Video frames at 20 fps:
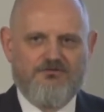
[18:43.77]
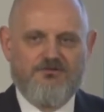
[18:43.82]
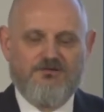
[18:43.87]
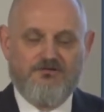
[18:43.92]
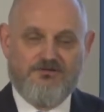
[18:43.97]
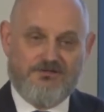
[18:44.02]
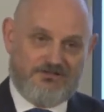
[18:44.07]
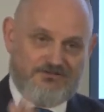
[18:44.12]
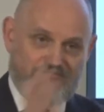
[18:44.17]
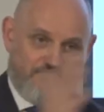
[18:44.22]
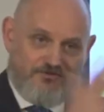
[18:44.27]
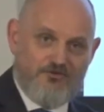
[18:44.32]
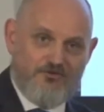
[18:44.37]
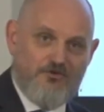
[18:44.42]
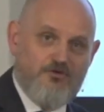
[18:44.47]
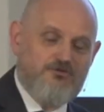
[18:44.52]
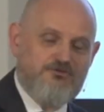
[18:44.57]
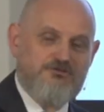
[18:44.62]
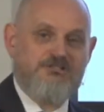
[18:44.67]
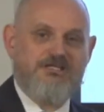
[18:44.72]
znaczy w tym
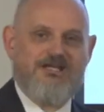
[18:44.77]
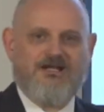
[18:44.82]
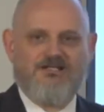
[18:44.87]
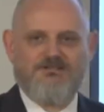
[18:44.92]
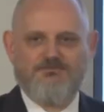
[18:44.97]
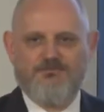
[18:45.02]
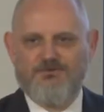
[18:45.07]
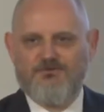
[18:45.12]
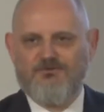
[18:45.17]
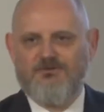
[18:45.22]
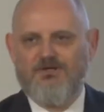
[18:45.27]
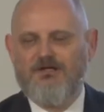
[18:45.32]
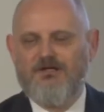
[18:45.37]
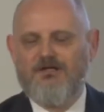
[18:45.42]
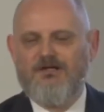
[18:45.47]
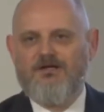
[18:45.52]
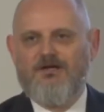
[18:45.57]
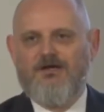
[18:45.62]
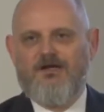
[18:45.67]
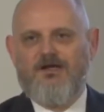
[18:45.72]
tygodniu teraz był.
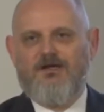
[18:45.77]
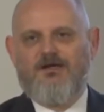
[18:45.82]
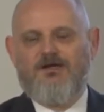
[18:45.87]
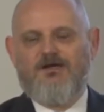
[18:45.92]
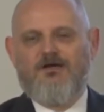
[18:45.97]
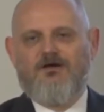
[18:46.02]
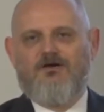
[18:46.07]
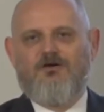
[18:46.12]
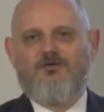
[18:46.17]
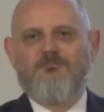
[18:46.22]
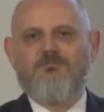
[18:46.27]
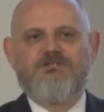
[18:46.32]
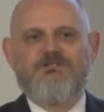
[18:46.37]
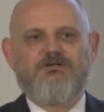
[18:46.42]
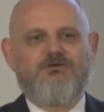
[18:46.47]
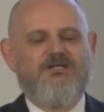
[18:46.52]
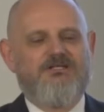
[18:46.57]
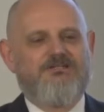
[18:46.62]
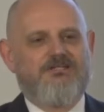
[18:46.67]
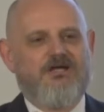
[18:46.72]
On powiedział
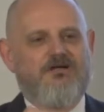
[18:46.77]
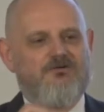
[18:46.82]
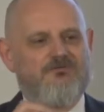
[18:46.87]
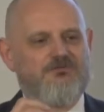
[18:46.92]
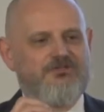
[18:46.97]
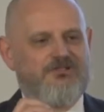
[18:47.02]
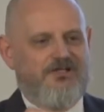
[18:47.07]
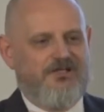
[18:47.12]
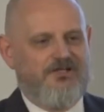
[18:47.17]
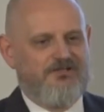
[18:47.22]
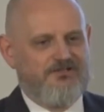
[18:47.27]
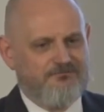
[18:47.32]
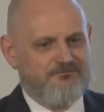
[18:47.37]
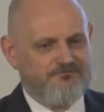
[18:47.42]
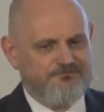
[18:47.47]
kiedyś taką rzecz.